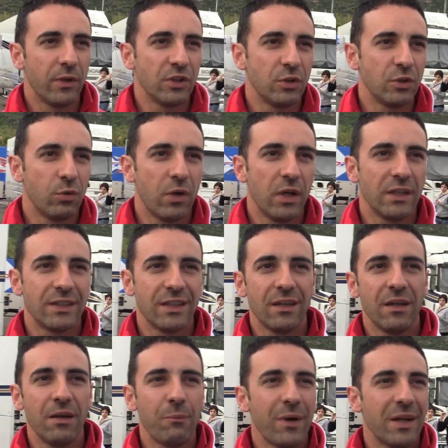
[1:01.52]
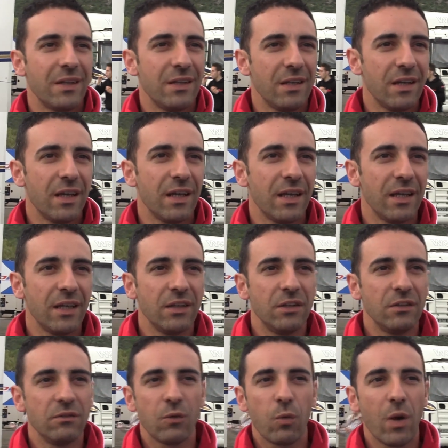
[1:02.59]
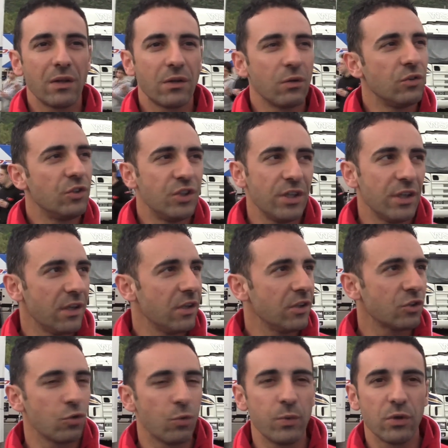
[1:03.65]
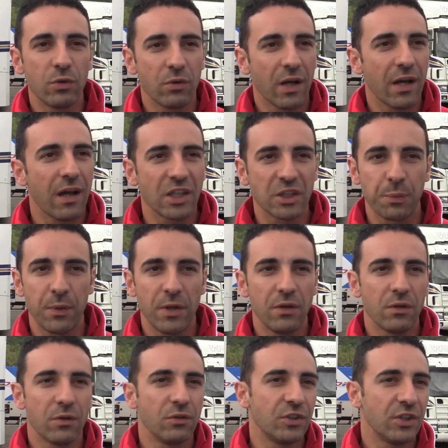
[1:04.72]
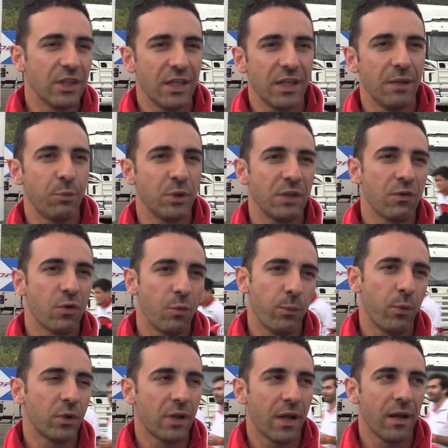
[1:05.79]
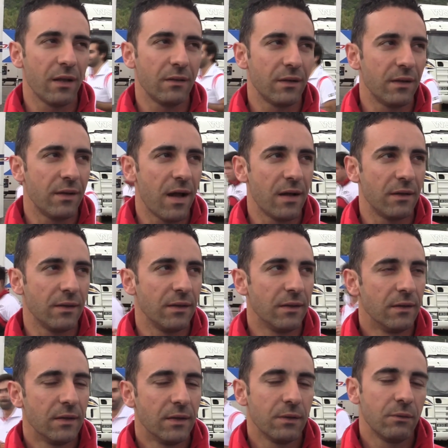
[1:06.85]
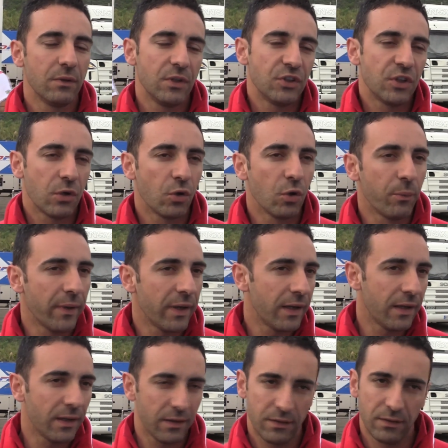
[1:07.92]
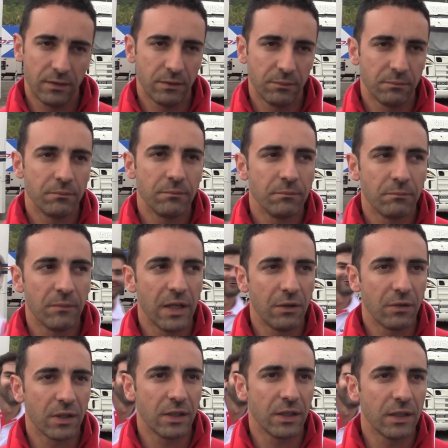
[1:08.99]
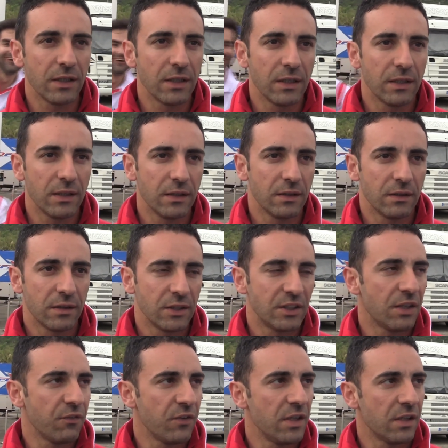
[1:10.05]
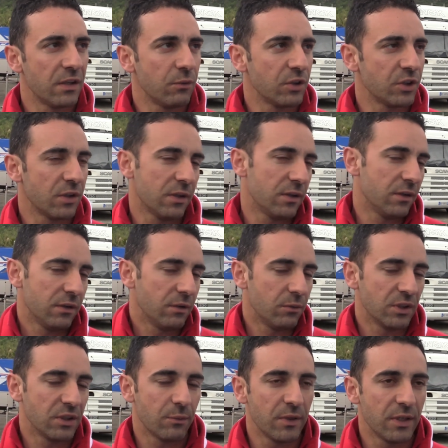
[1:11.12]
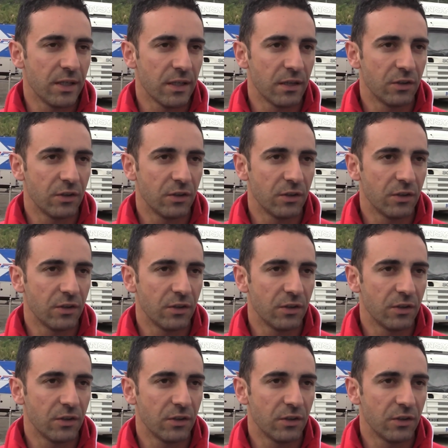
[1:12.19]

la sicurezza e partire in quattro giri subito una gara sprint così poteva comportare altri danni. Quindi secondo me è meglio che, che sia finita in questa, in questa maniera.